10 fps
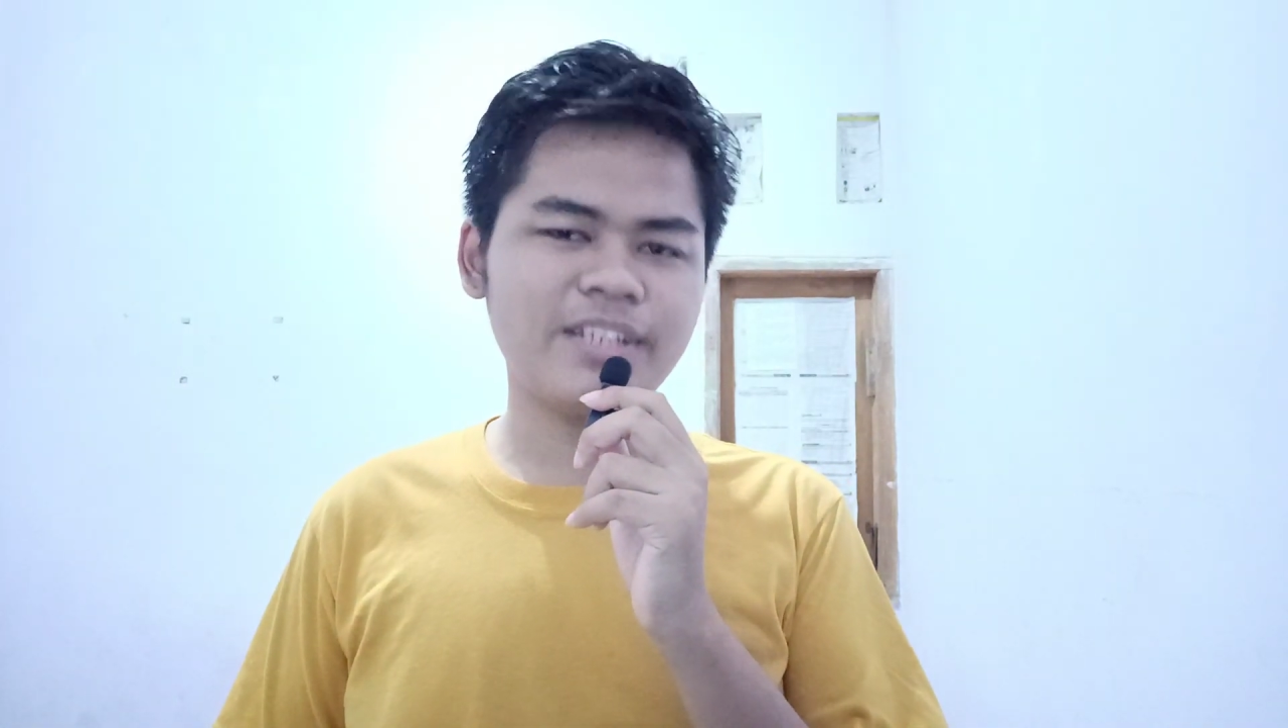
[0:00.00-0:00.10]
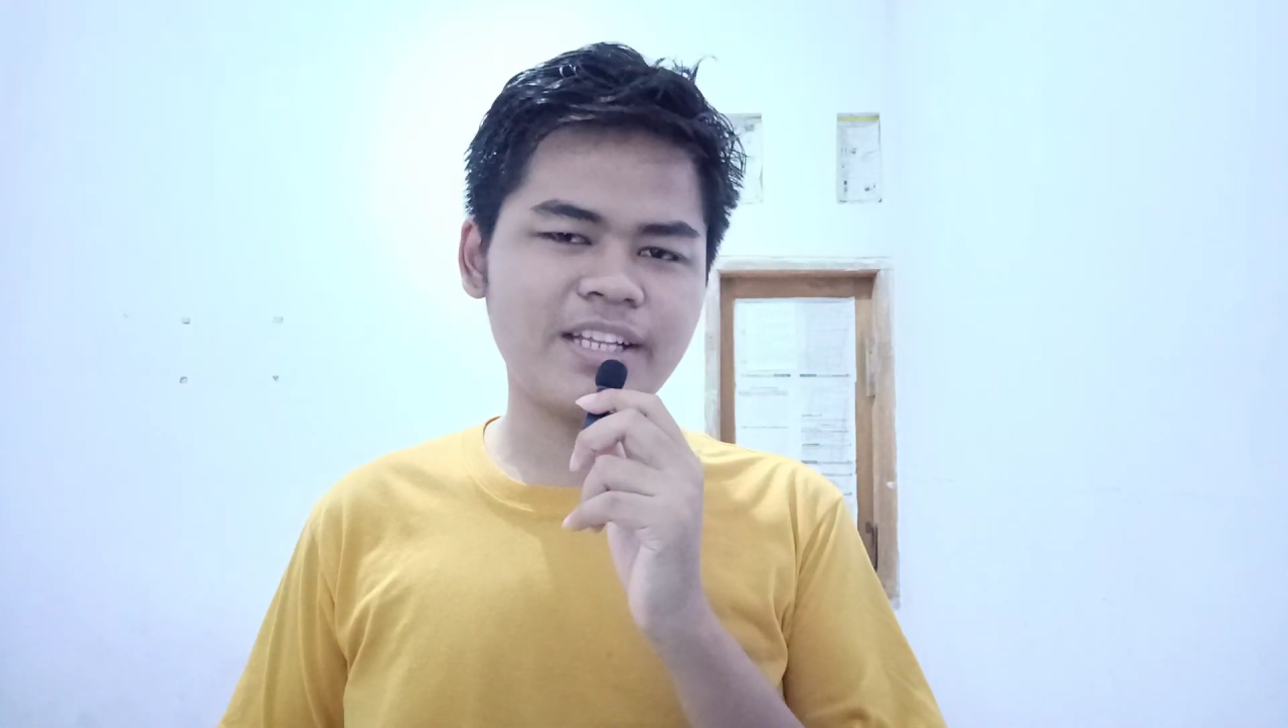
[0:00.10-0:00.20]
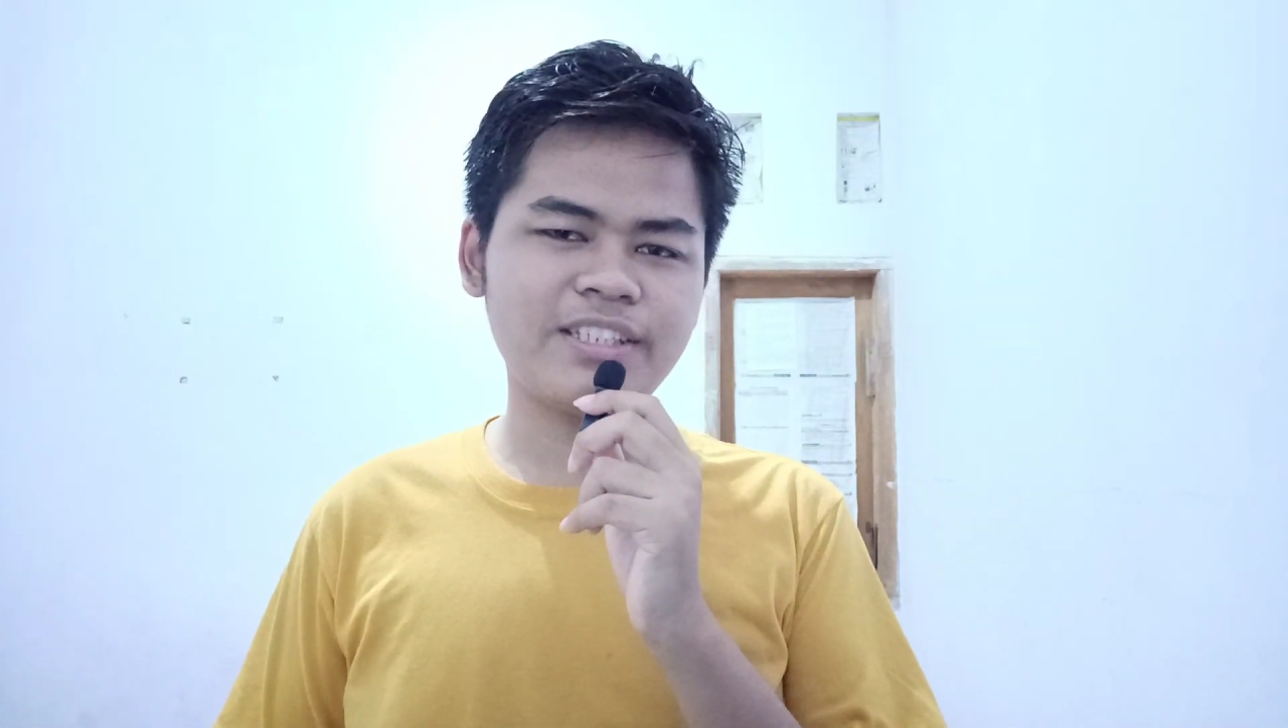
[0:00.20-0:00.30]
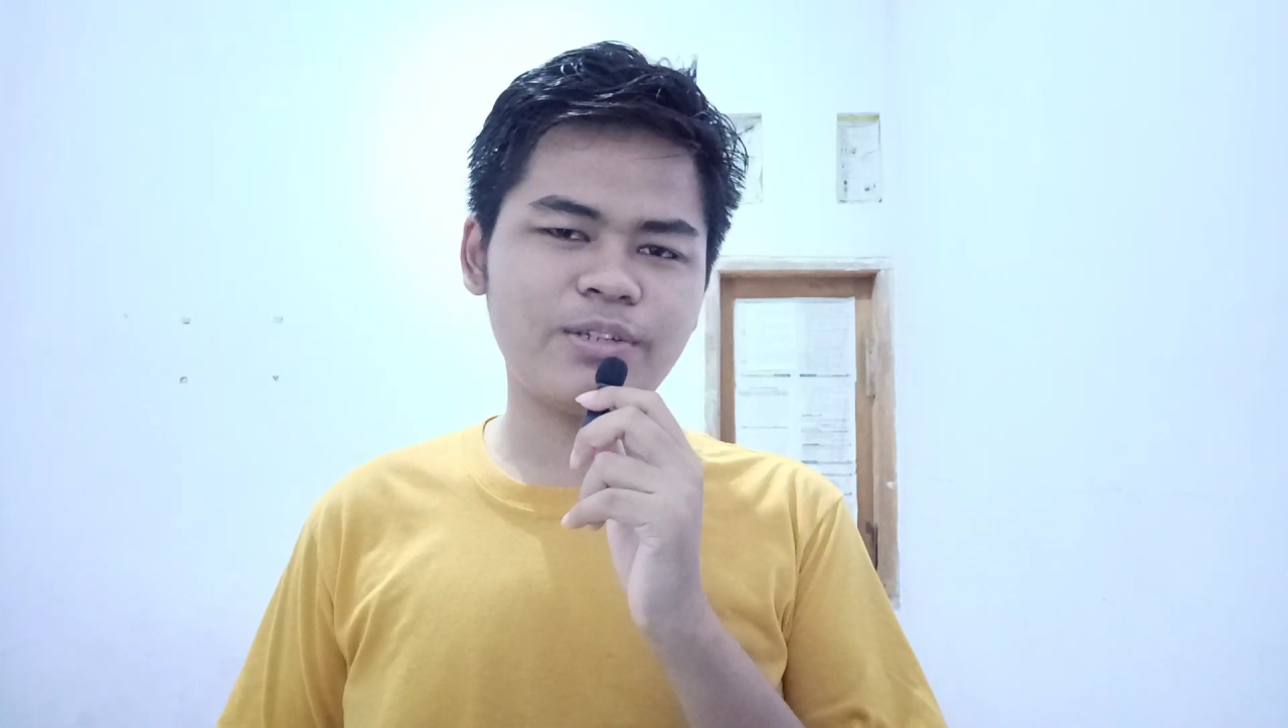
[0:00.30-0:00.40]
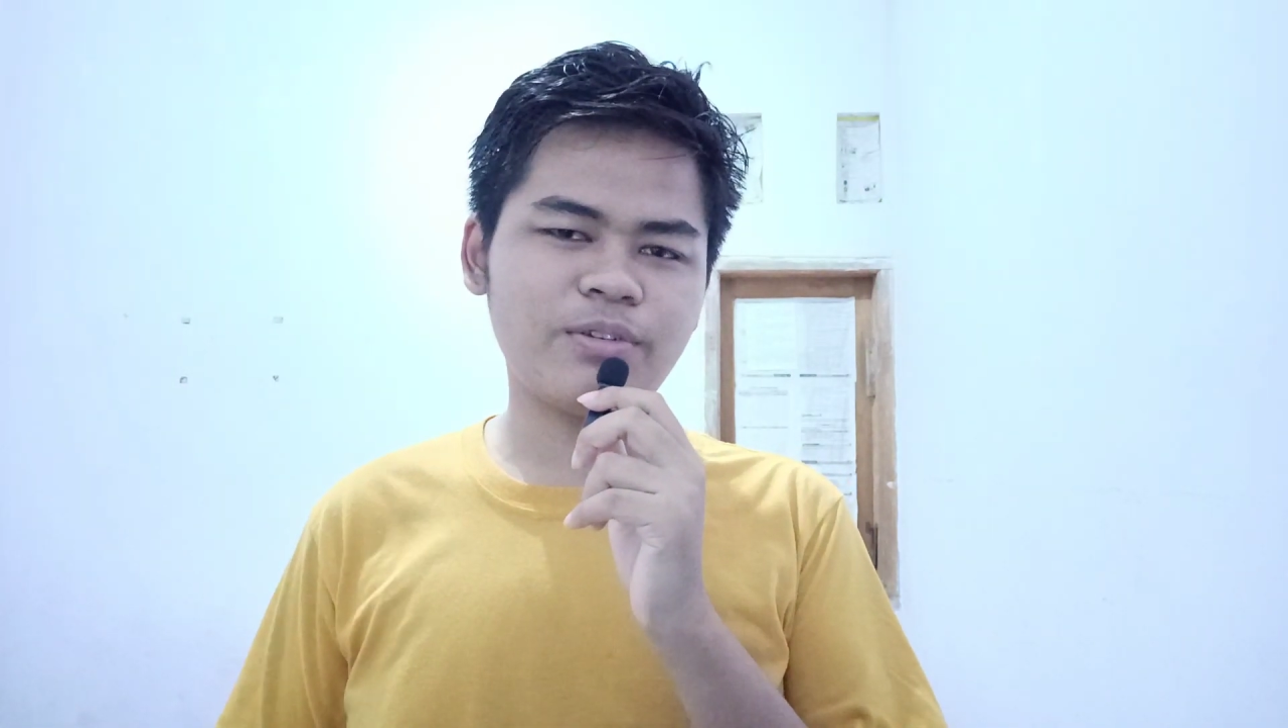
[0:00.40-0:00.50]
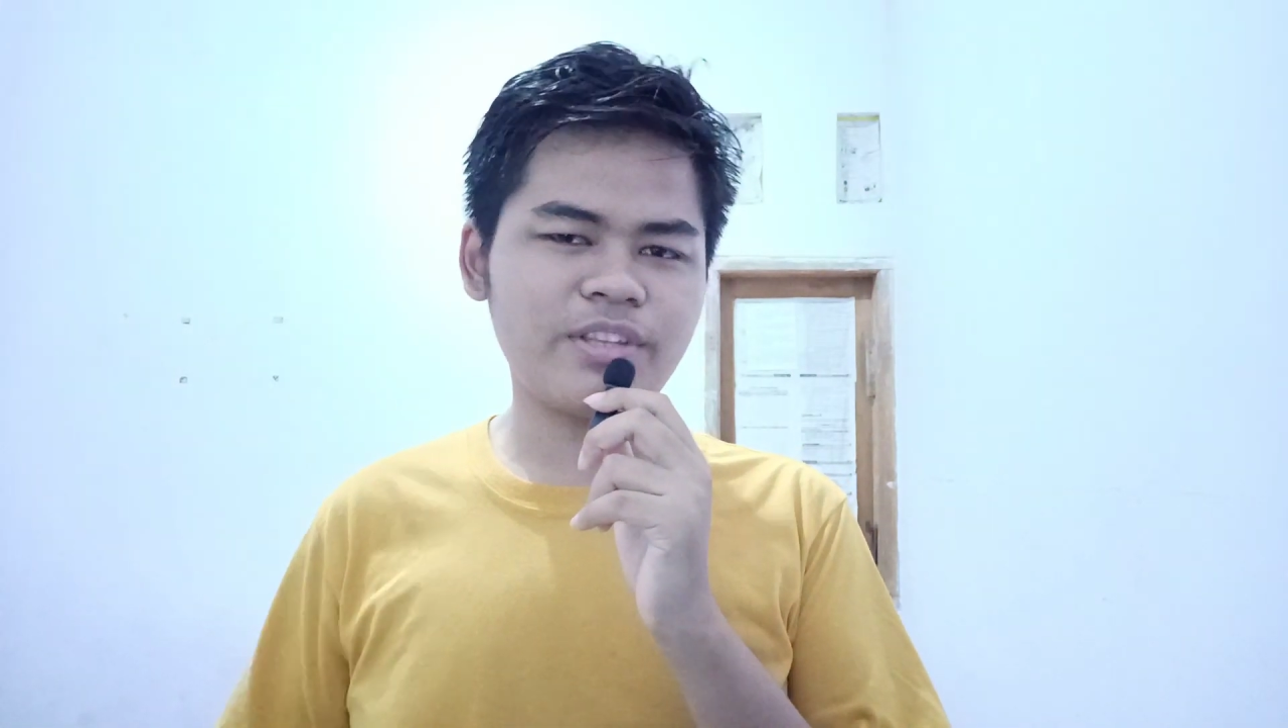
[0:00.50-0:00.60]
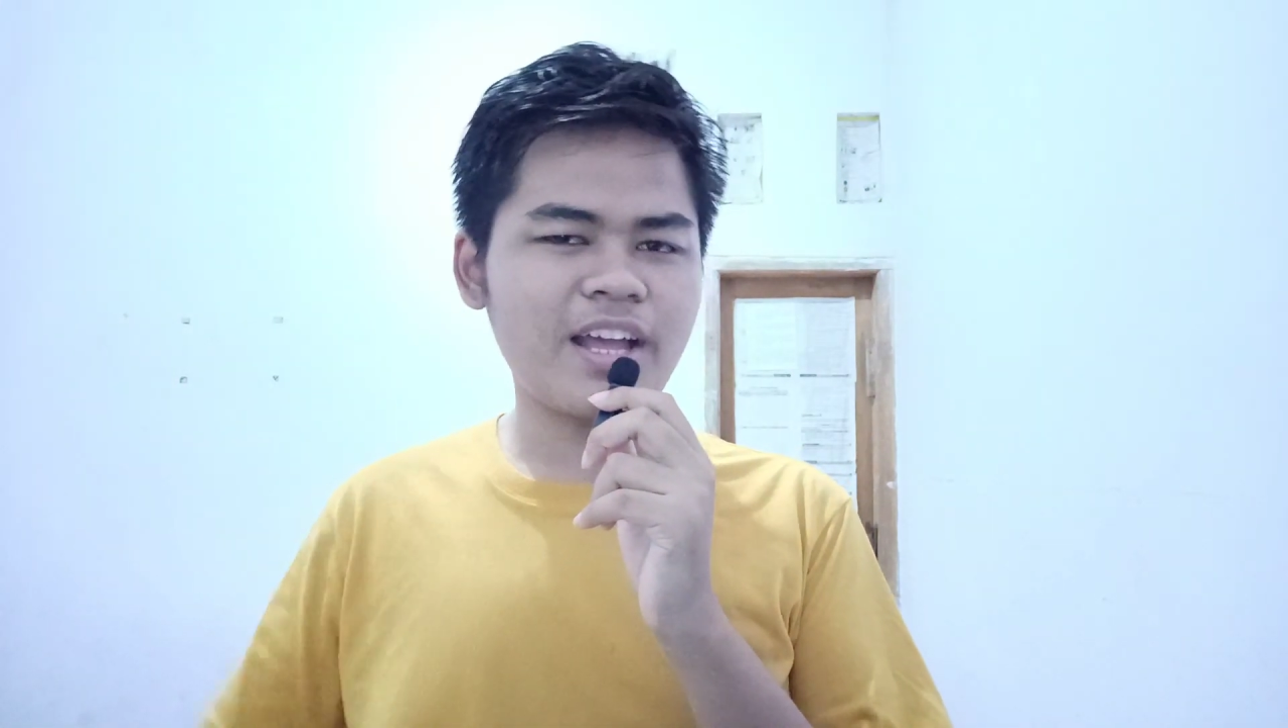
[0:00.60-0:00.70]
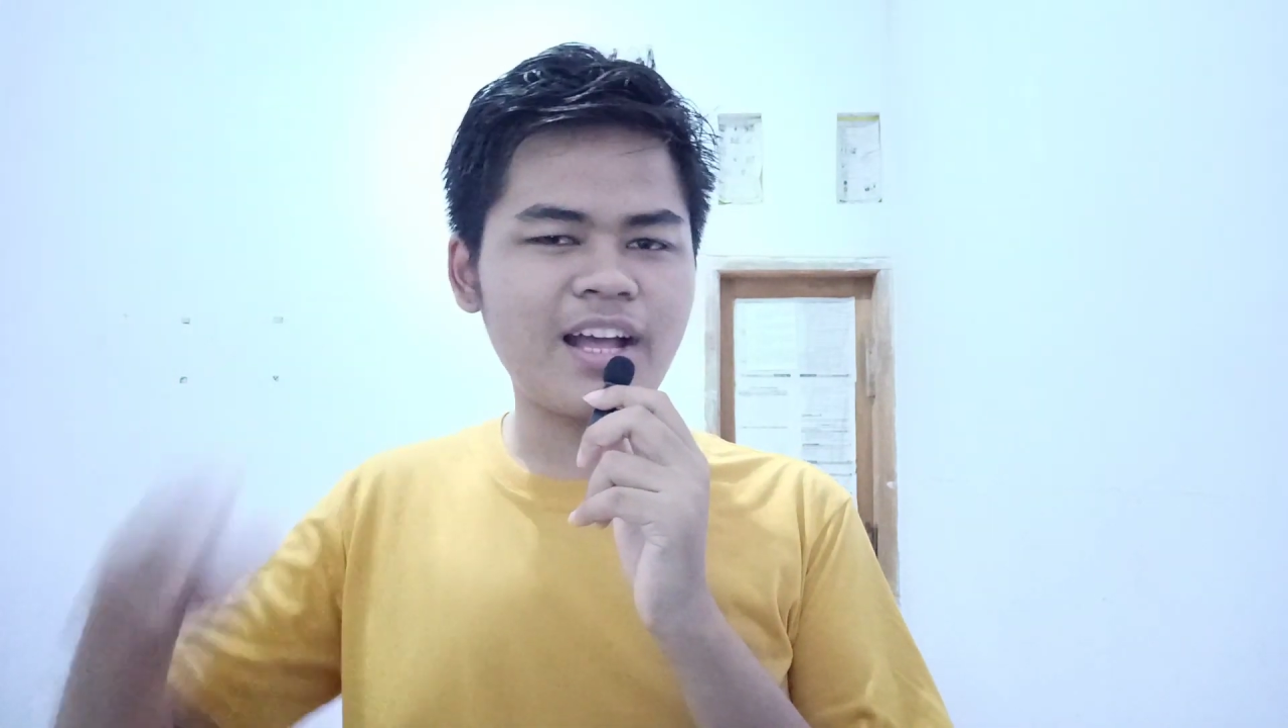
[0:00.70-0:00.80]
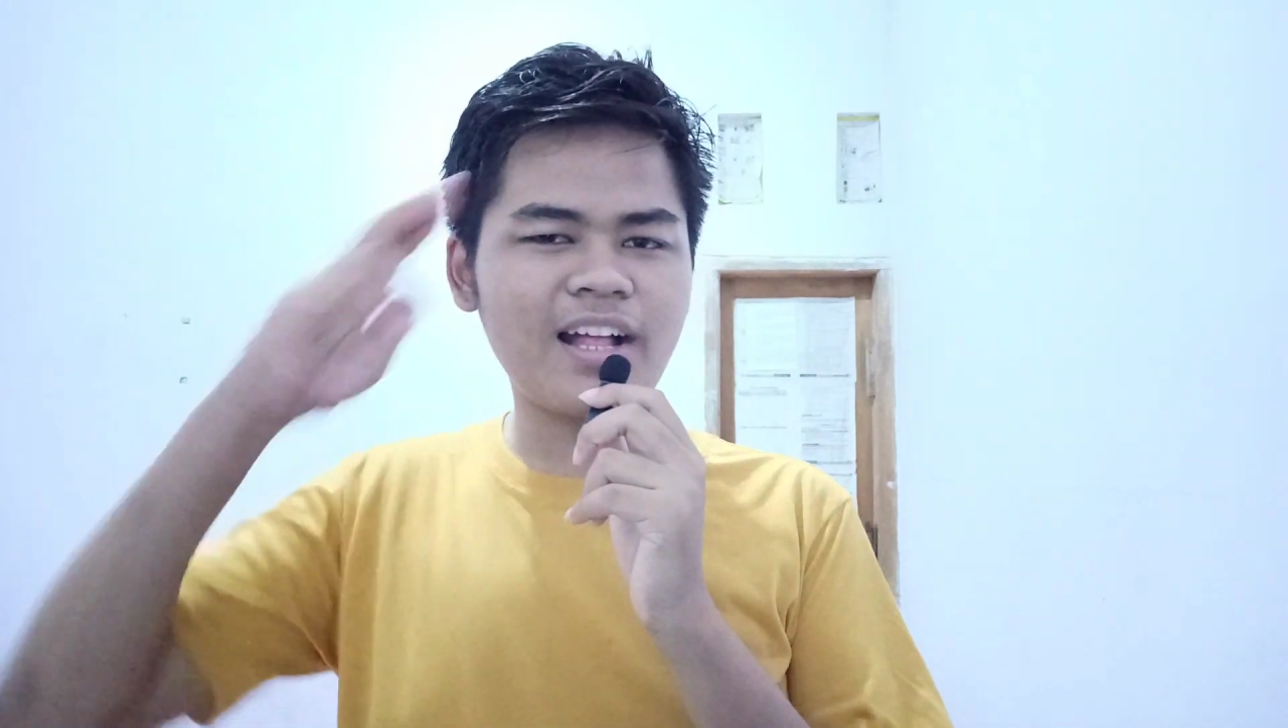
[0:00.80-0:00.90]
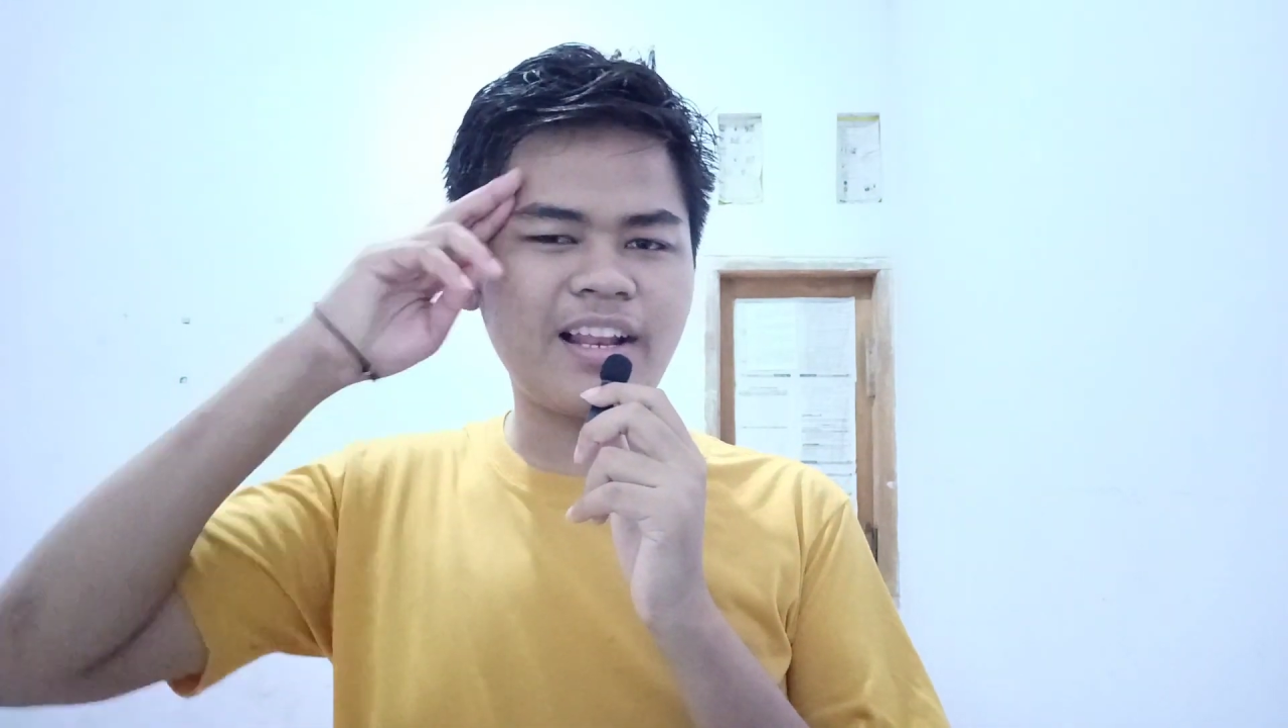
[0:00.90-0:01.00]
jedak
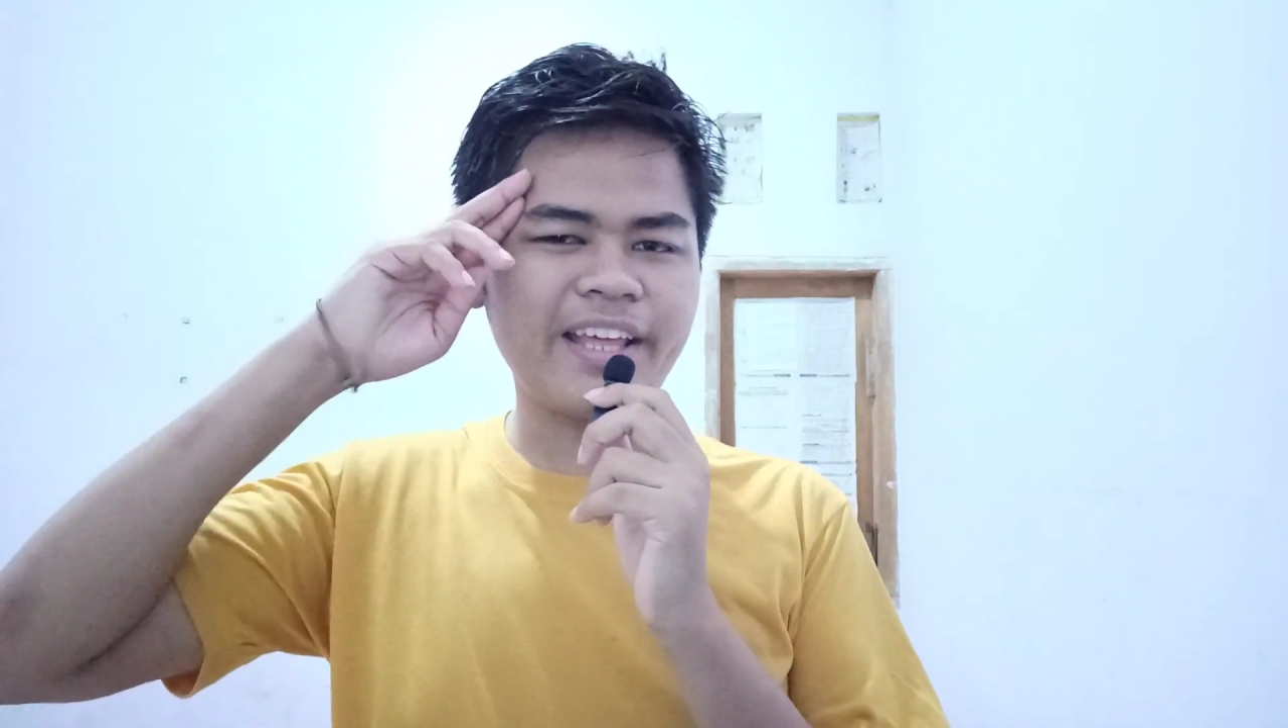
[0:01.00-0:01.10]
jeduknya.